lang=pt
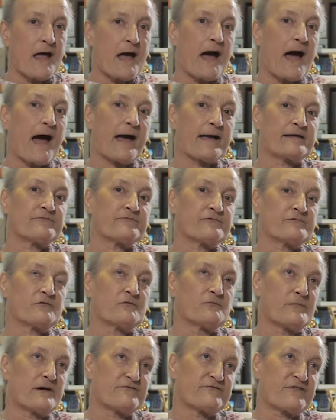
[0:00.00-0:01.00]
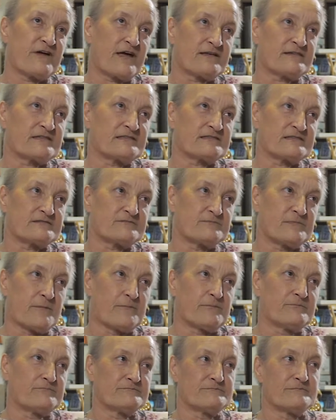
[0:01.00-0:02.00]
Aí, uma vez, uma,
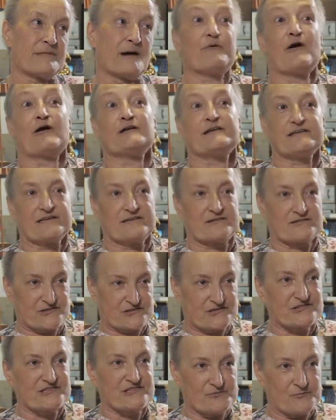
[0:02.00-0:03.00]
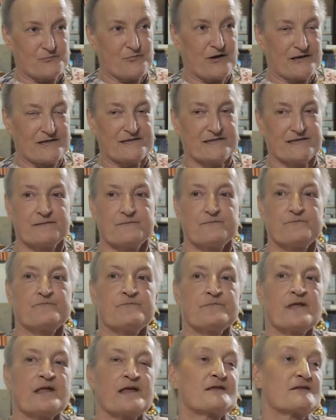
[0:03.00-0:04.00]
uma bolinha, eu digo bolinha,
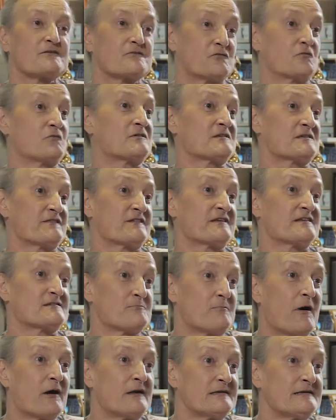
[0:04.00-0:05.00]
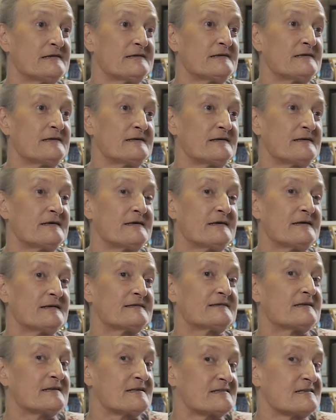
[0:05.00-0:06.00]
duas vezes bolinha,
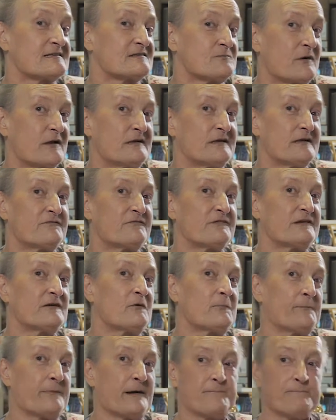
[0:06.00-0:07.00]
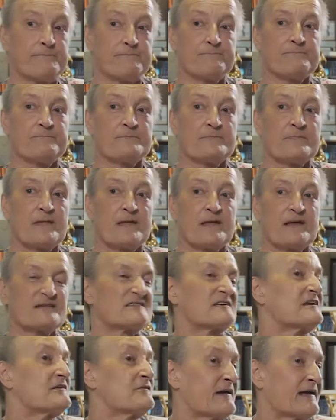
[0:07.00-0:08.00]
três vezes bolinha. Eu falei, opa,
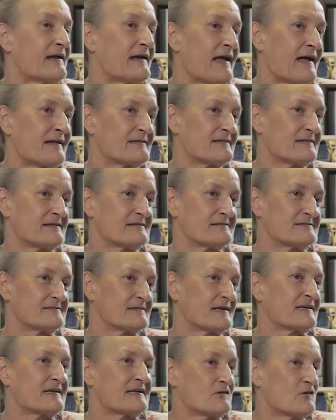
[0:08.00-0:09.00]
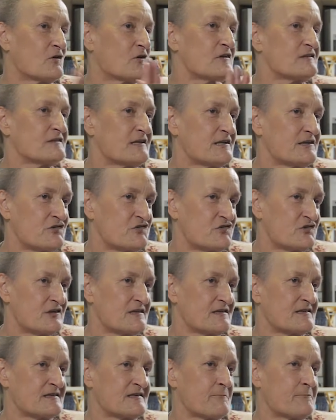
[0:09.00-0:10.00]
você não é nada. Daqui dois, três
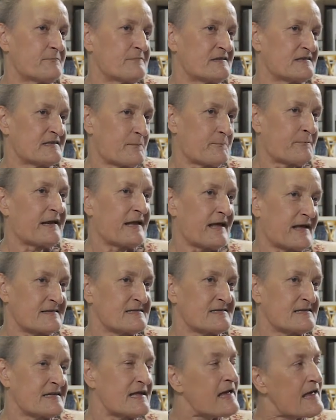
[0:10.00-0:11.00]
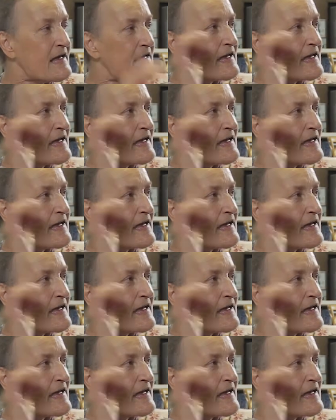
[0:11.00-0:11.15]
dias desaparece.